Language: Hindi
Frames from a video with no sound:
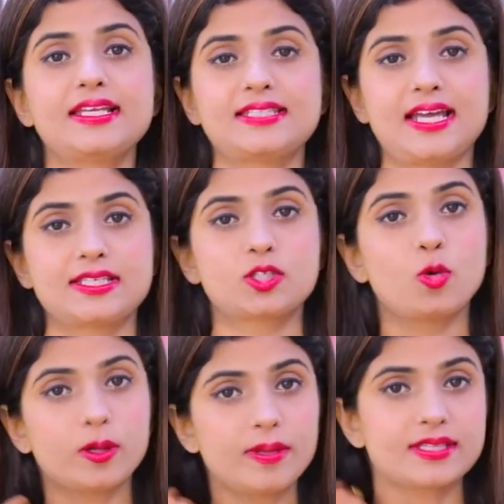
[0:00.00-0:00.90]
एक्सरसाइज
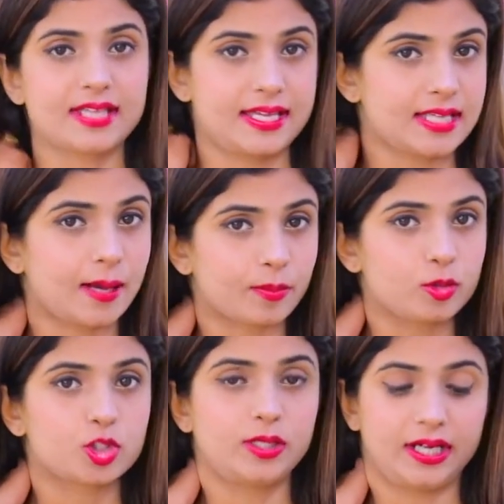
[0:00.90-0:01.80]
कोई भी एक्सरसाइज
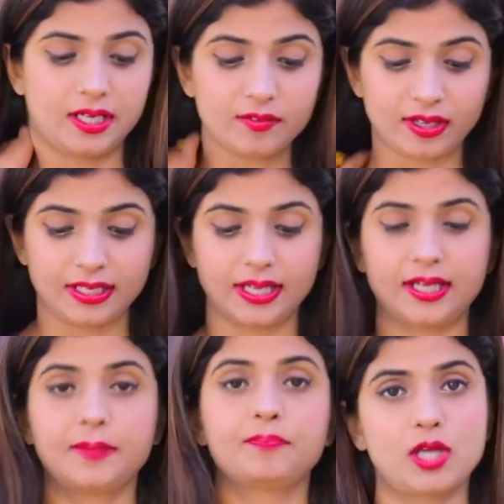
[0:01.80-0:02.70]
आपको जो लेटने वाली
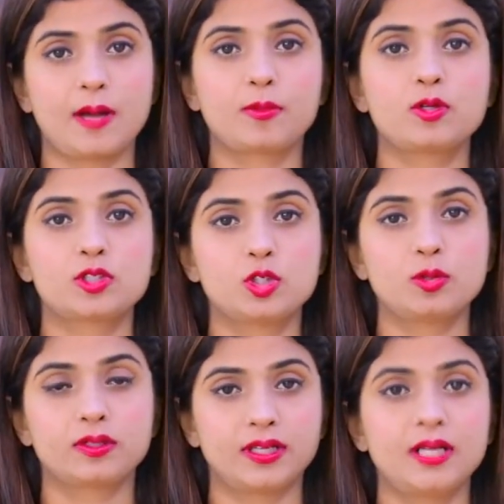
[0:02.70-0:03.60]
है आपको जो
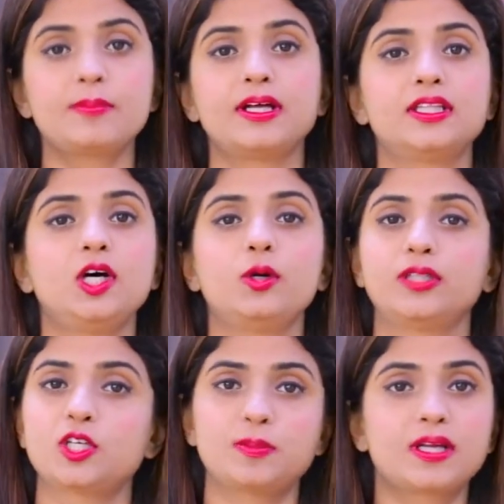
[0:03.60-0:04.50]
नरम गद्दा
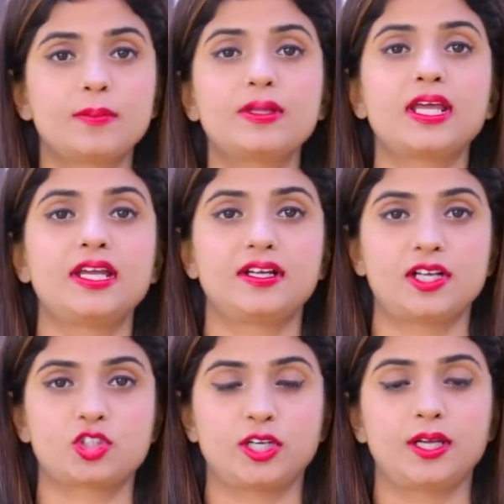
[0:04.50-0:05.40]
होता है उस पर कभी नहीं
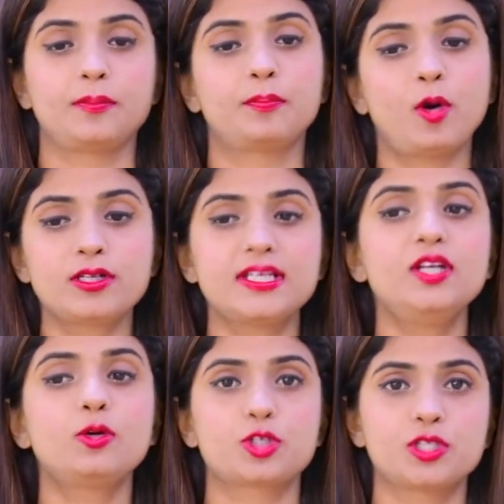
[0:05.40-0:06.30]
करना चाहिए बहुत
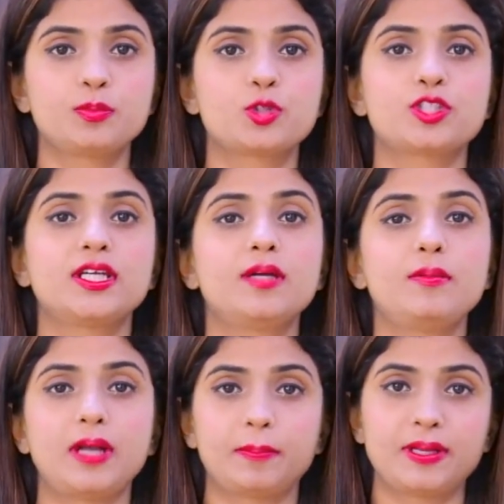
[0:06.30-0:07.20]
सारे लोग क्वेश्चन पूछ पूछते हैं कि
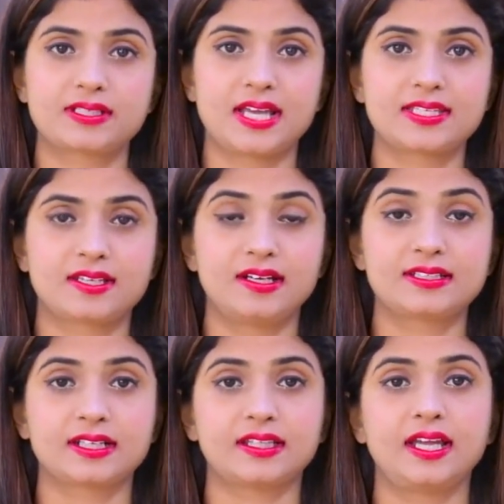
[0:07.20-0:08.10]
हमें बेड पे एक्सरसाइज कर
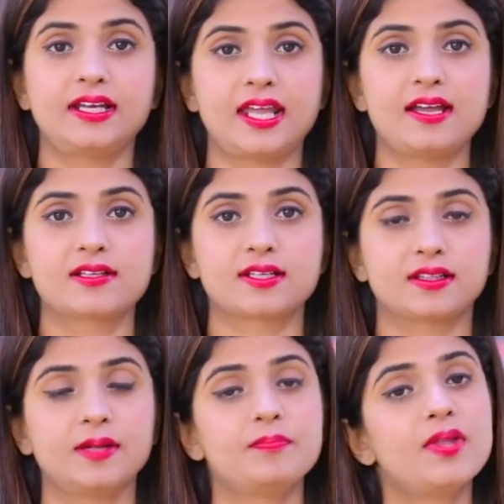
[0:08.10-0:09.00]
सकते हैं नहीं कर
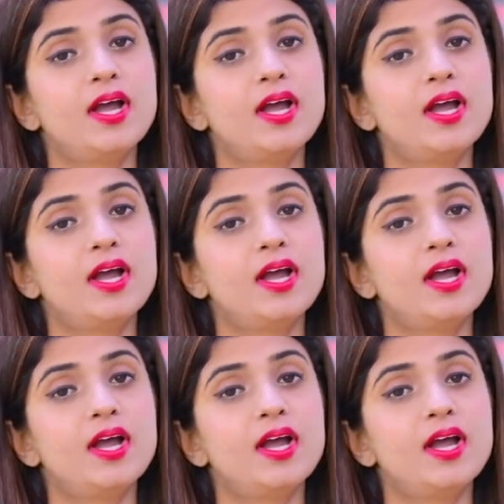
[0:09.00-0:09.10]
सकते